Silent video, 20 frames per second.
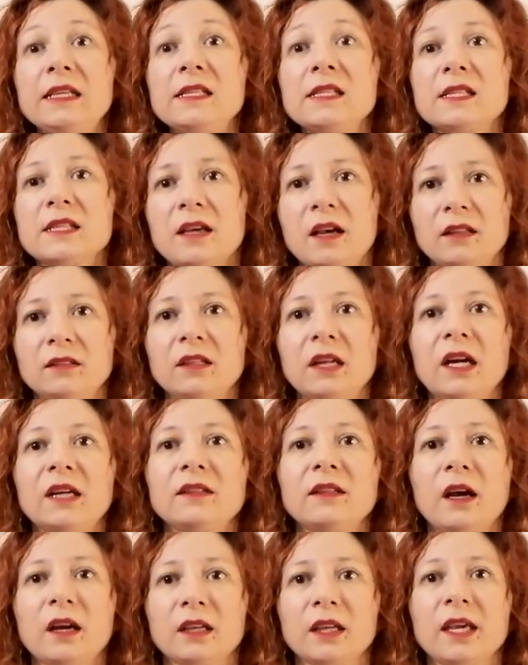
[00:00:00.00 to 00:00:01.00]

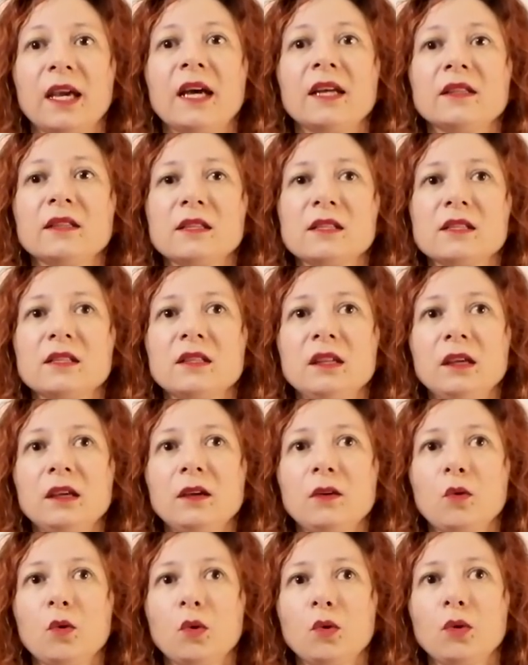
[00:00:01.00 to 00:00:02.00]
insanlardan kendisini
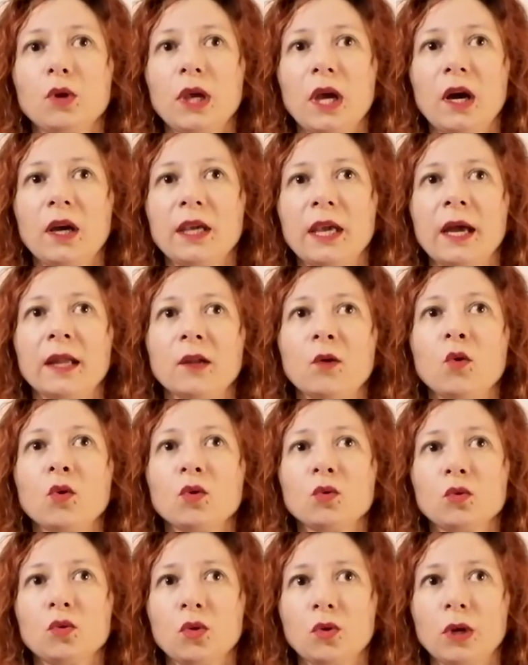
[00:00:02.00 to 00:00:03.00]
koruyan, yani
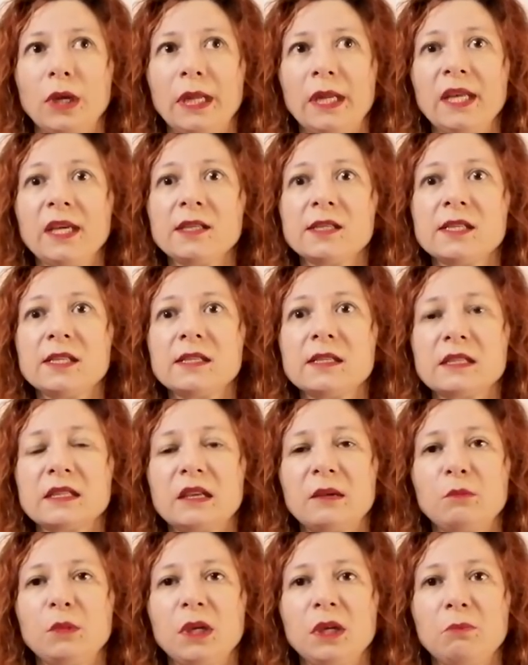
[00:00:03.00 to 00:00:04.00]
o kölelik
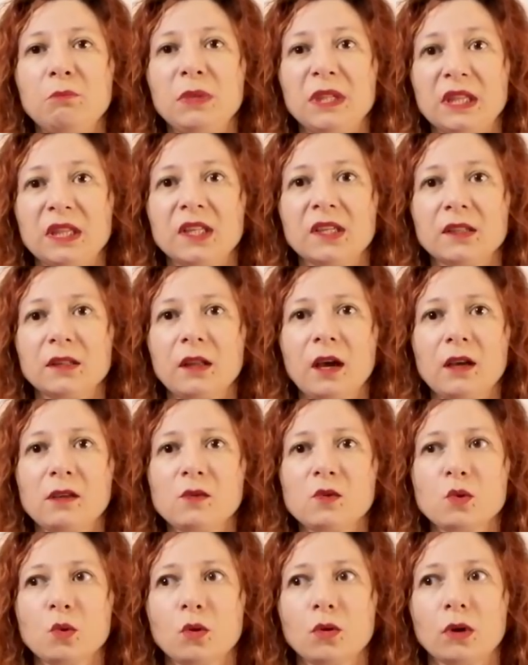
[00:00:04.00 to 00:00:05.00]
sistemi bittikten
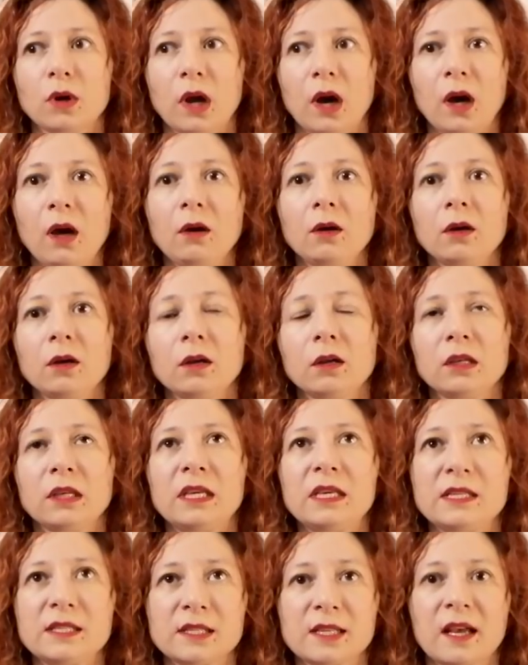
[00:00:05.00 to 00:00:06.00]
sonra,
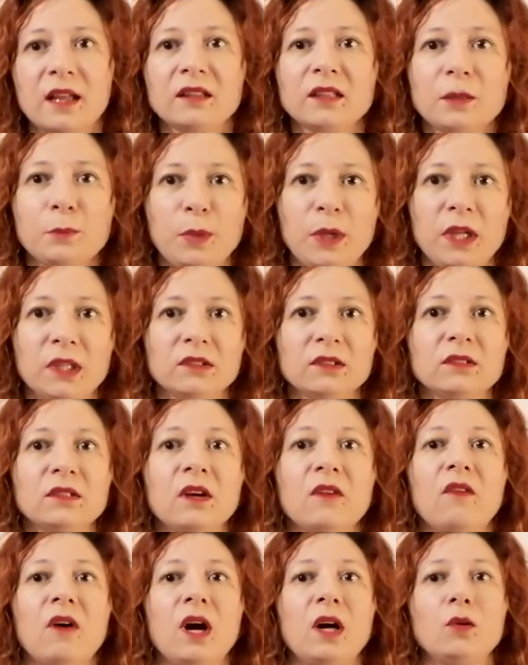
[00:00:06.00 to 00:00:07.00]
insanlık
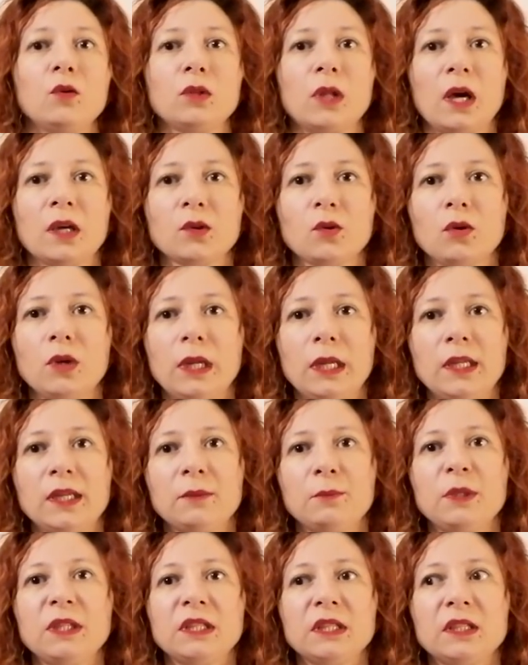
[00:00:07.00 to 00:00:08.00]
planında var olan
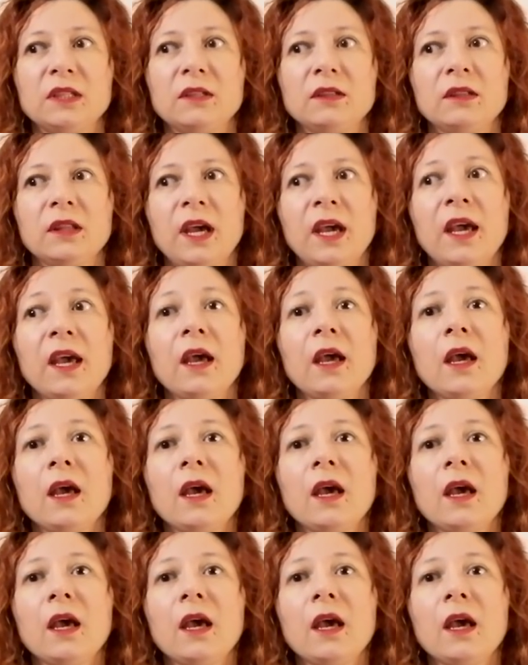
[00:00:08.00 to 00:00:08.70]
kölelik bittiğinde,